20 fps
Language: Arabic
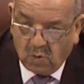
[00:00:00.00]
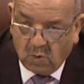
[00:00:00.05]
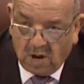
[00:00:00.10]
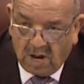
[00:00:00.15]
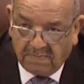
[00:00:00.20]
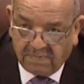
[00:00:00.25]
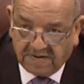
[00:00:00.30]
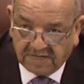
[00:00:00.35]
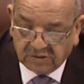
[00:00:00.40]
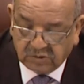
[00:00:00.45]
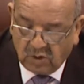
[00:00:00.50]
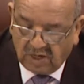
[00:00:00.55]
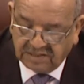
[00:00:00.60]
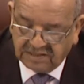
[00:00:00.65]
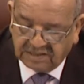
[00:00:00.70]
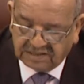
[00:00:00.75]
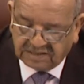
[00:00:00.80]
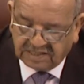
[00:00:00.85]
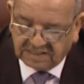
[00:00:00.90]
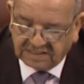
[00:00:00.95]
وأبرز
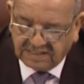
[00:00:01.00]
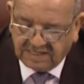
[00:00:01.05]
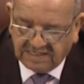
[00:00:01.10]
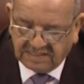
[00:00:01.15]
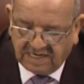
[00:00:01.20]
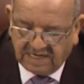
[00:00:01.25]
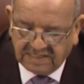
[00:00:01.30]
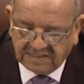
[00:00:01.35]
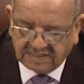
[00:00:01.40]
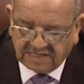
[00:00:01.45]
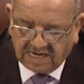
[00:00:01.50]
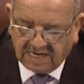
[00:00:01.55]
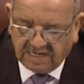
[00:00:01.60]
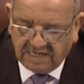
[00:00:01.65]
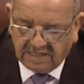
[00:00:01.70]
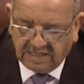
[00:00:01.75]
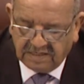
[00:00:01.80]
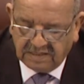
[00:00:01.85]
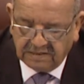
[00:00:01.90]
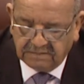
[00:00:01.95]
هذا التصعيد
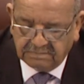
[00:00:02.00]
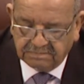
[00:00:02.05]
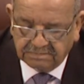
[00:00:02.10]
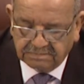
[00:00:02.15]
الإسرائيلي